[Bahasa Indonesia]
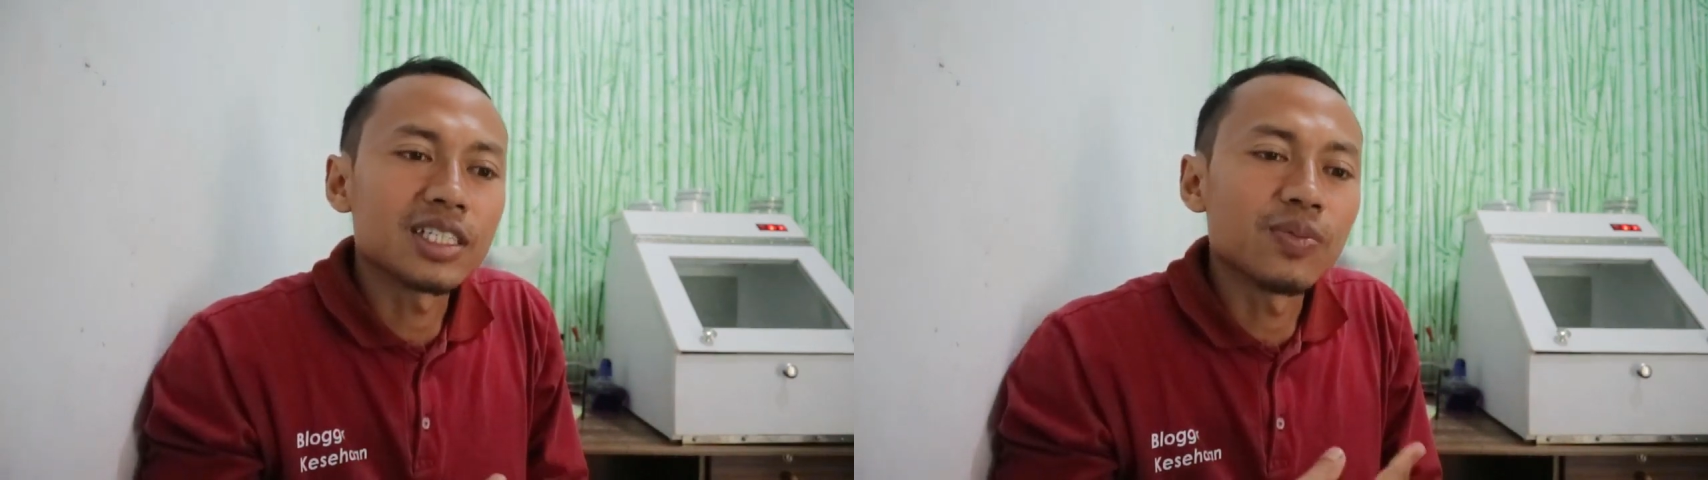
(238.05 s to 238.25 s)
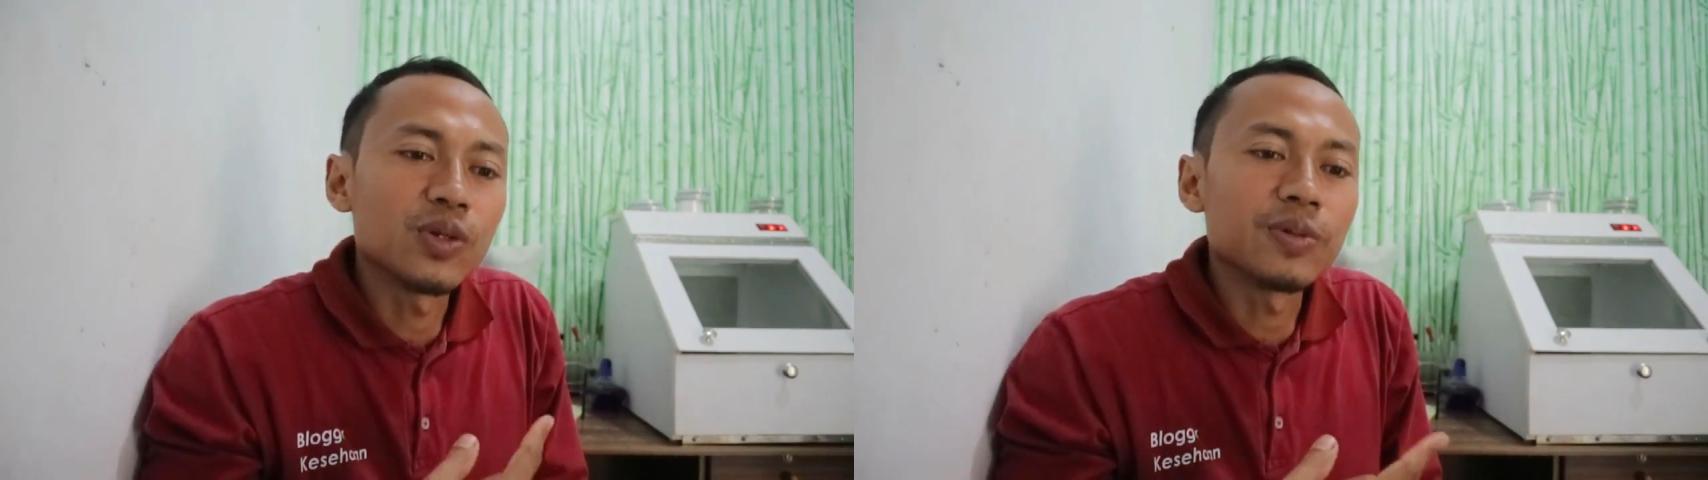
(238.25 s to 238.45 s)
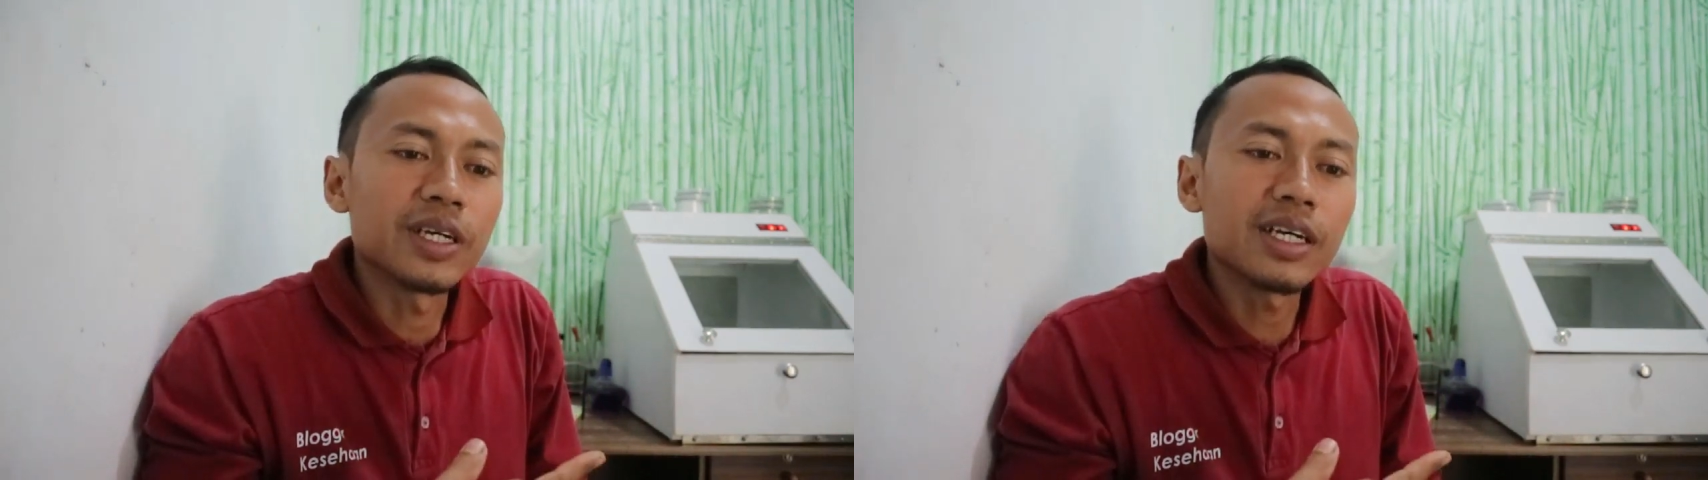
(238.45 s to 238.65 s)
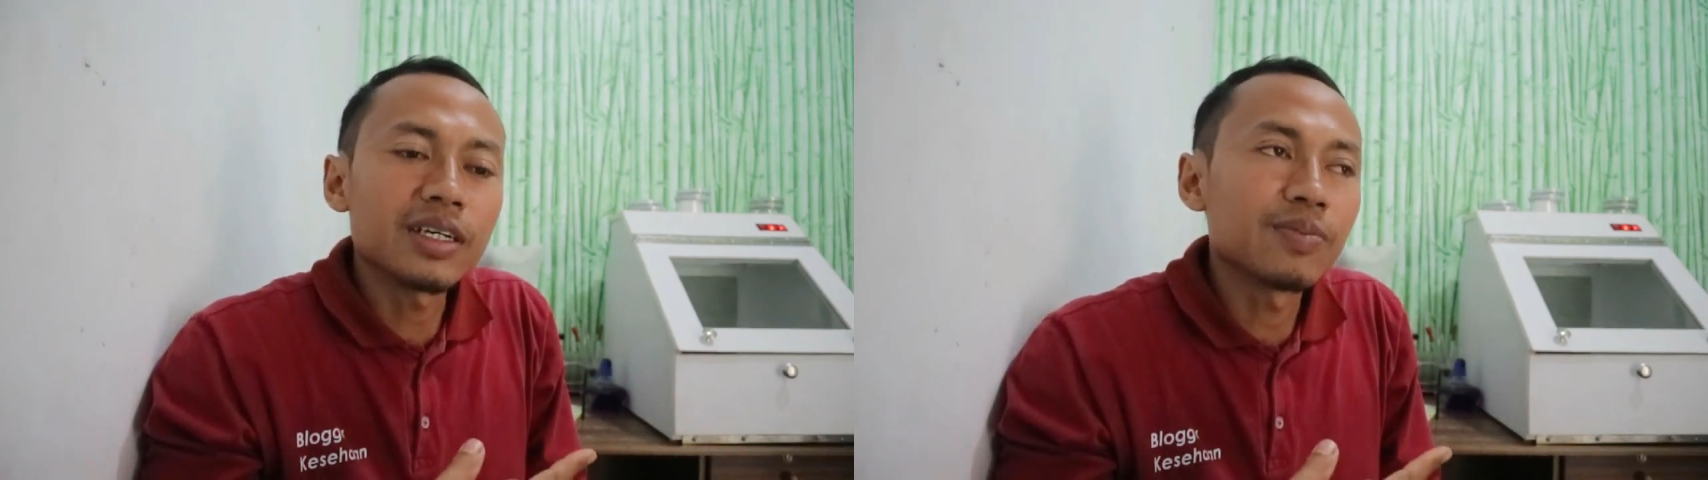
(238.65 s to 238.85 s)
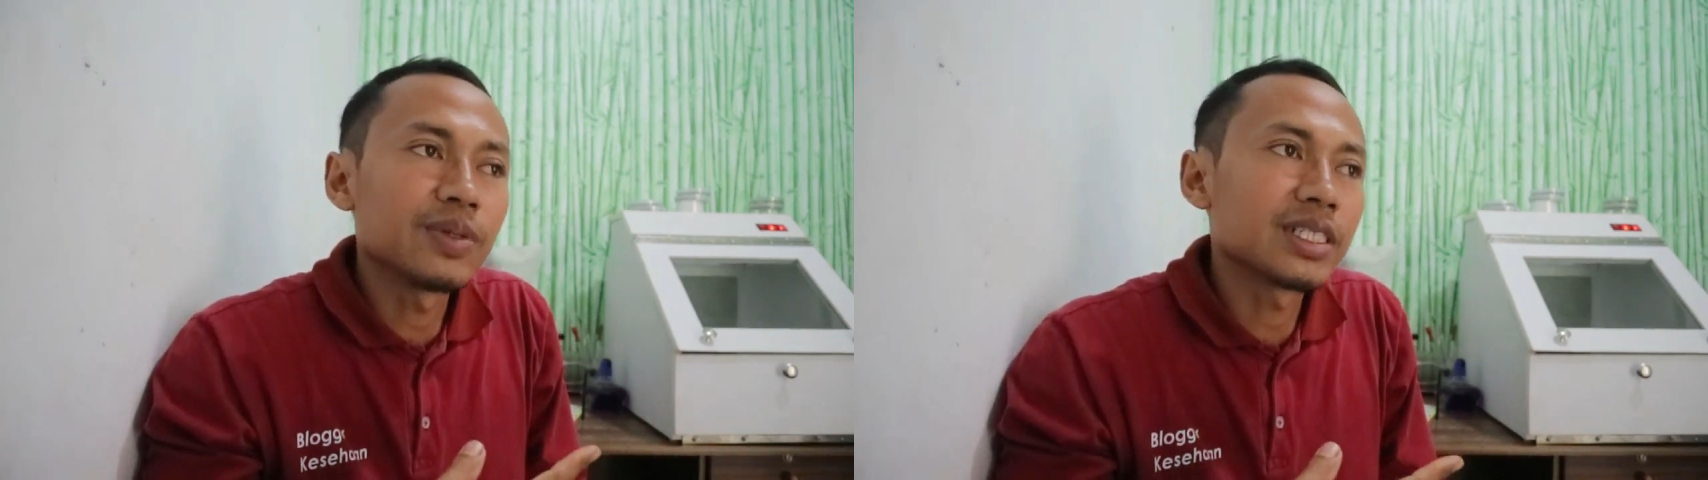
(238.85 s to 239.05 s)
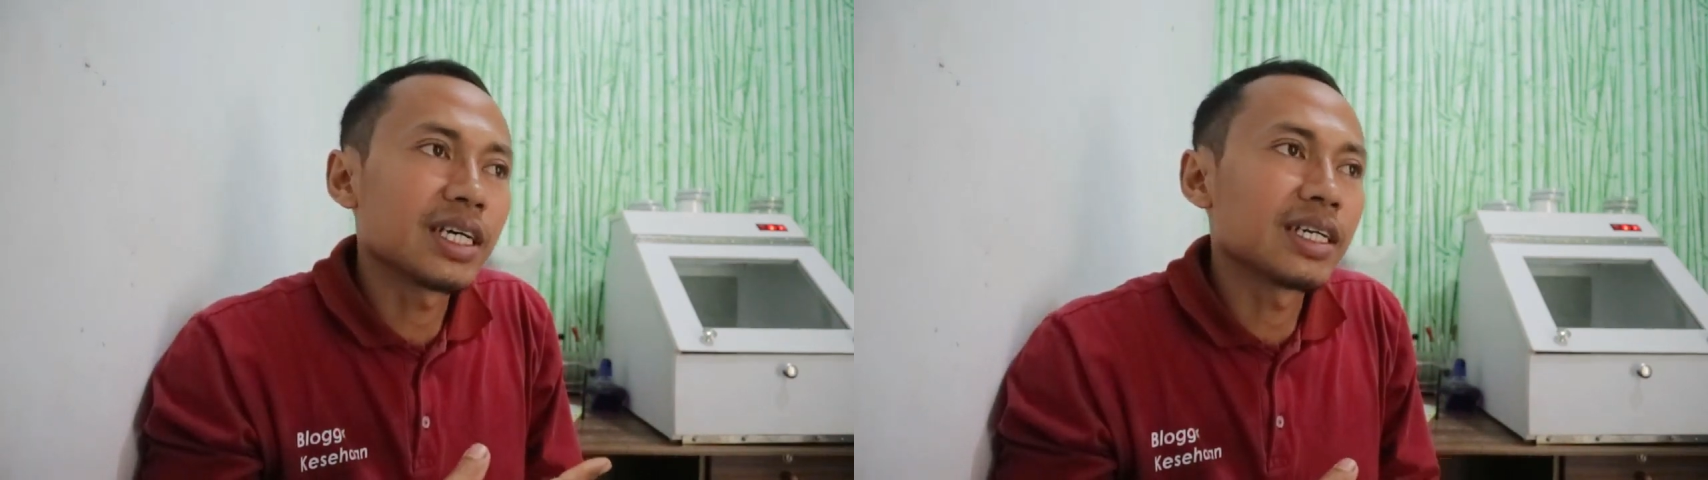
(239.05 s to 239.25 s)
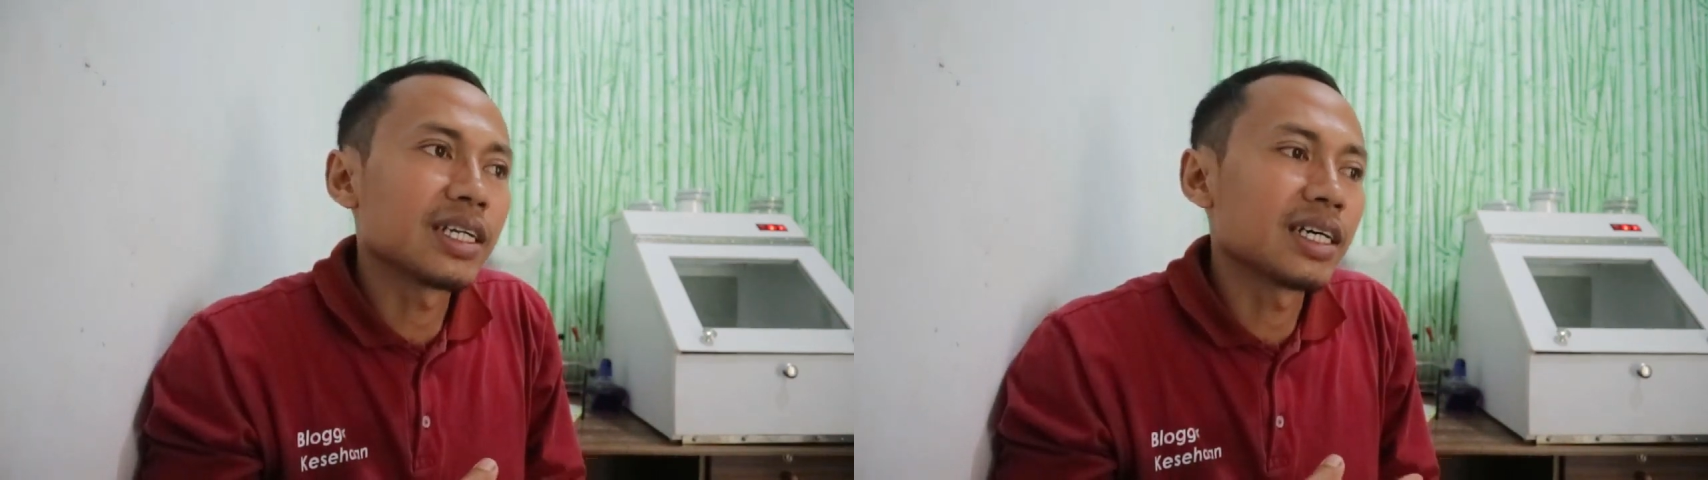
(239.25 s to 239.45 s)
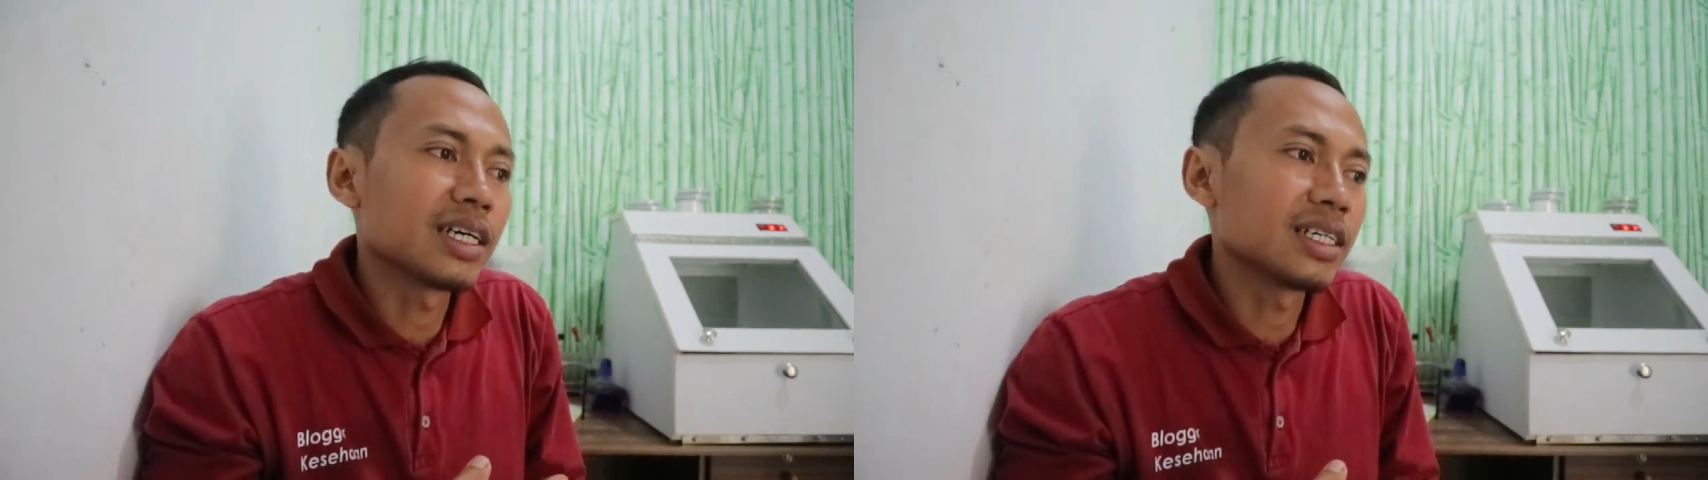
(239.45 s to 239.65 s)
sebelumnya bisa
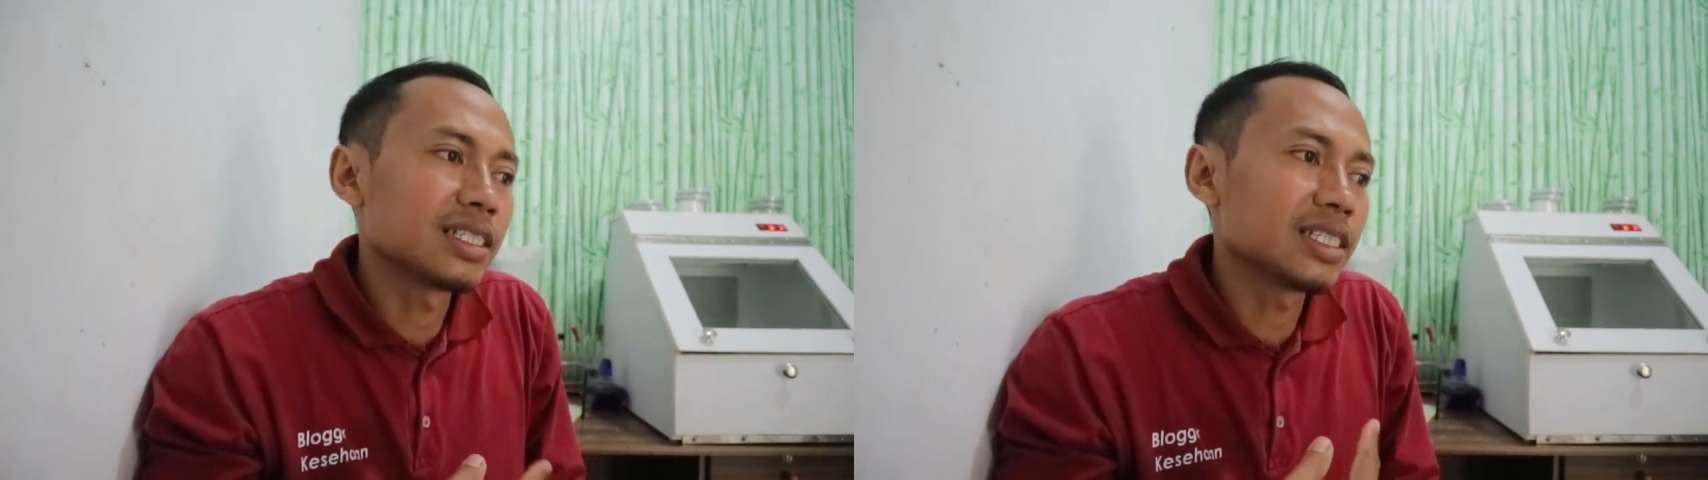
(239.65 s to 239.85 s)
anda